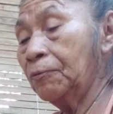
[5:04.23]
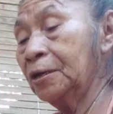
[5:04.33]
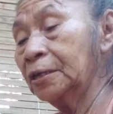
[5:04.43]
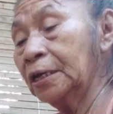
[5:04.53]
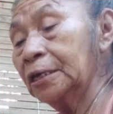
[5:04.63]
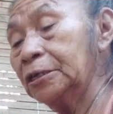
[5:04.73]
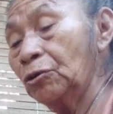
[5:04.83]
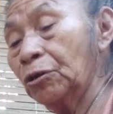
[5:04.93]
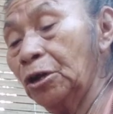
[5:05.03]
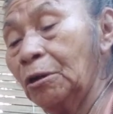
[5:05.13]
piense que si
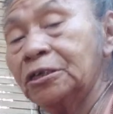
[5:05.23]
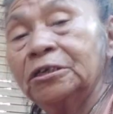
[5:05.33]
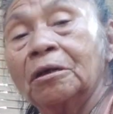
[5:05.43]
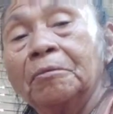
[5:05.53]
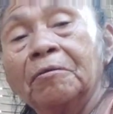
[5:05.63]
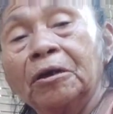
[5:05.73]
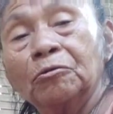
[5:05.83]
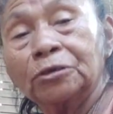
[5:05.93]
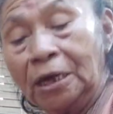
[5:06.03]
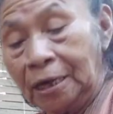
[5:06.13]
lo dejo así se me va a
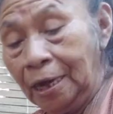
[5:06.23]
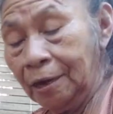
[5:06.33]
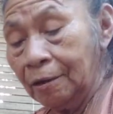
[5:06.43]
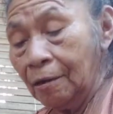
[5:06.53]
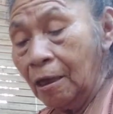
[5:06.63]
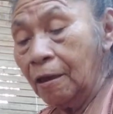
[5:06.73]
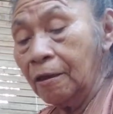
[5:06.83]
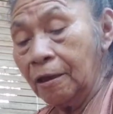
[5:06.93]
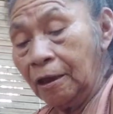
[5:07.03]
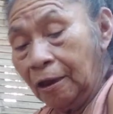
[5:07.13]
engusanar.
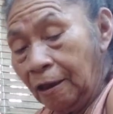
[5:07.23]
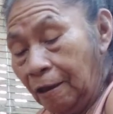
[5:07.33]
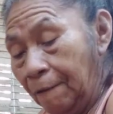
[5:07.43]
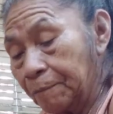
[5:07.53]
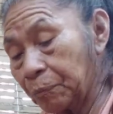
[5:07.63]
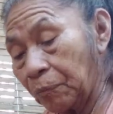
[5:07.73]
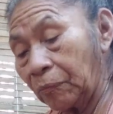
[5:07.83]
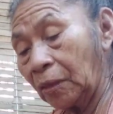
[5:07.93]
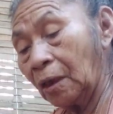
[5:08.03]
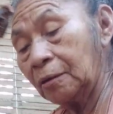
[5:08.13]
Y,
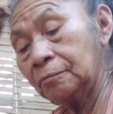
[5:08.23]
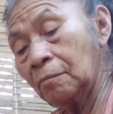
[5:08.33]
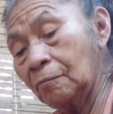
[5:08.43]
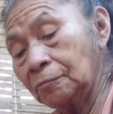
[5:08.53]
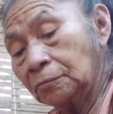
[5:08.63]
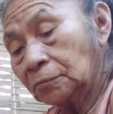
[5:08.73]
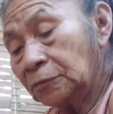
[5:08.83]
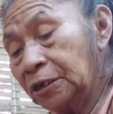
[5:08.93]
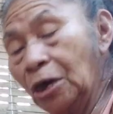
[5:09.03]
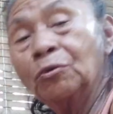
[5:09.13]

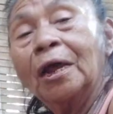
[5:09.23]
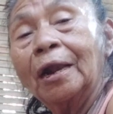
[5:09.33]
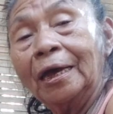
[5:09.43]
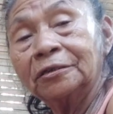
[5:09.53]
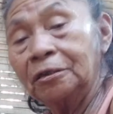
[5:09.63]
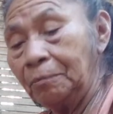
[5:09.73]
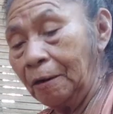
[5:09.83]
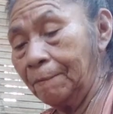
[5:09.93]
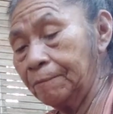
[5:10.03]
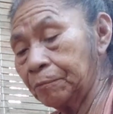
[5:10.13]
y, es una lástima
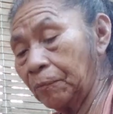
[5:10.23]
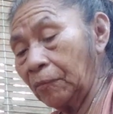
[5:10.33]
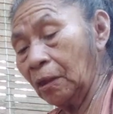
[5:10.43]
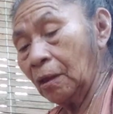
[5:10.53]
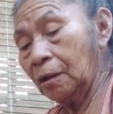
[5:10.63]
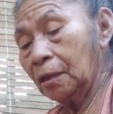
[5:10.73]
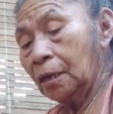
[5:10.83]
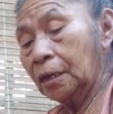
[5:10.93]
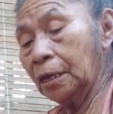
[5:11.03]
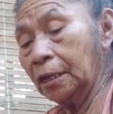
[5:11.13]

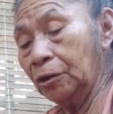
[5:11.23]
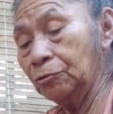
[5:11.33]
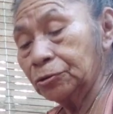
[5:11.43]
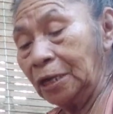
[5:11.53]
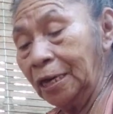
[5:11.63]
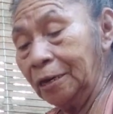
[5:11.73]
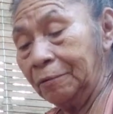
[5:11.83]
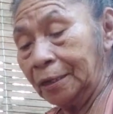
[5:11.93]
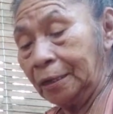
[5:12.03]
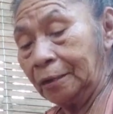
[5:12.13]
que se engusane,
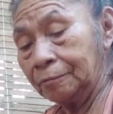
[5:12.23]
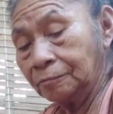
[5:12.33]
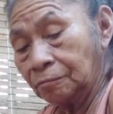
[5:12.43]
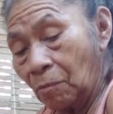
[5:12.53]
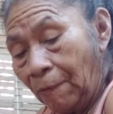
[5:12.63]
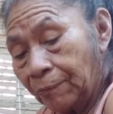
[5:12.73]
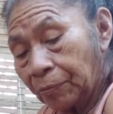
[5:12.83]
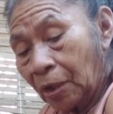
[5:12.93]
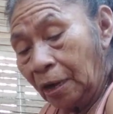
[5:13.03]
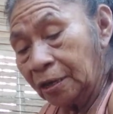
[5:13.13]
¿verdad?
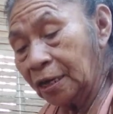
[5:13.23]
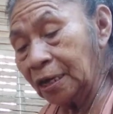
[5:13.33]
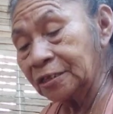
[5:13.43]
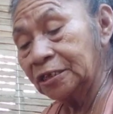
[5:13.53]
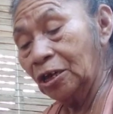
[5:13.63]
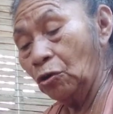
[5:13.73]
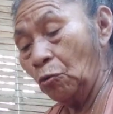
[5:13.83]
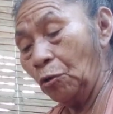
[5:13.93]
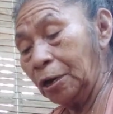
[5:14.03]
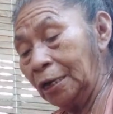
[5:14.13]
Así es que así lo
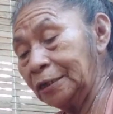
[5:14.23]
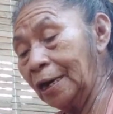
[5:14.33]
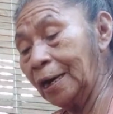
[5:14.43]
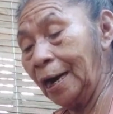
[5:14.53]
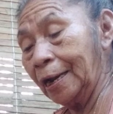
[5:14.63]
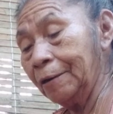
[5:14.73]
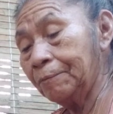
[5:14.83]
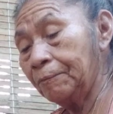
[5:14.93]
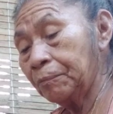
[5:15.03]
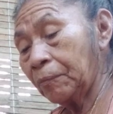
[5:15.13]
voy a sacar
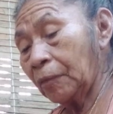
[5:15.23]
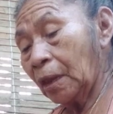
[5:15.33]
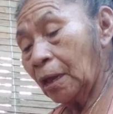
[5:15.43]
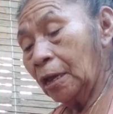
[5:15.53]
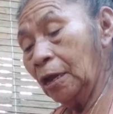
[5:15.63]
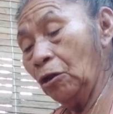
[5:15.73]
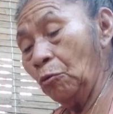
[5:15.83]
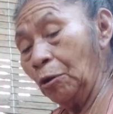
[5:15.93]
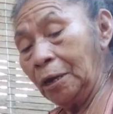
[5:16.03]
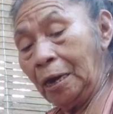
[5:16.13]
y lo
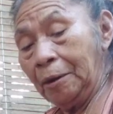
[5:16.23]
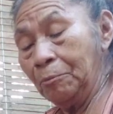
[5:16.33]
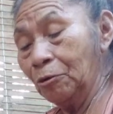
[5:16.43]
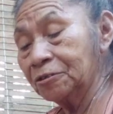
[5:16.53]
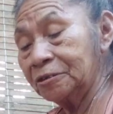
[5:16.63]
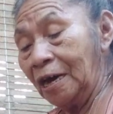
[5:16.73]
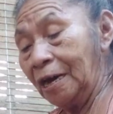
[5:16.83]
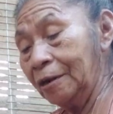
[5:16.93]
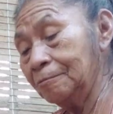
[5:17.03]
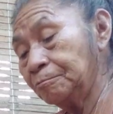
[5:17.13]
voy a
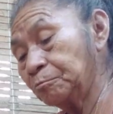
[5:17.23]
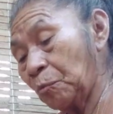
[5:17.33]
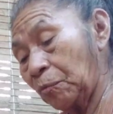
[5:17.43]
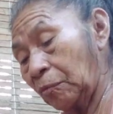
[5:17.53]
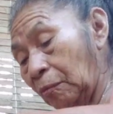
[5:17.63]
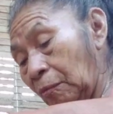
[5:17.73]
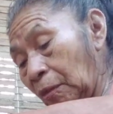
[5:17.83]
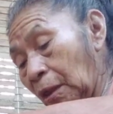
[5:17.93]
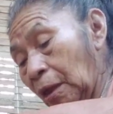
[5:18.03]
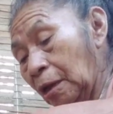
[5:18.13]
embolsar
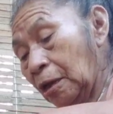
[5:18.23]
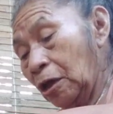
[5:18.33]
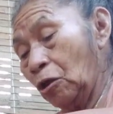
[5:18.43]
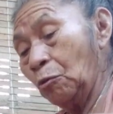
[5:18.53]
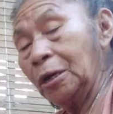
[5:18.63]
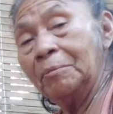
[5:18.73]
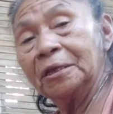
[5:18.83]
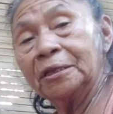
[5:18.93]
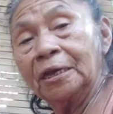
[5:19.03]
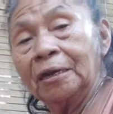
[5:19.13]
y lo voy a
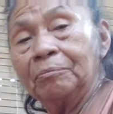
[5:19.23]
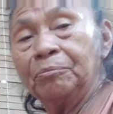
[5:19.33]
meter.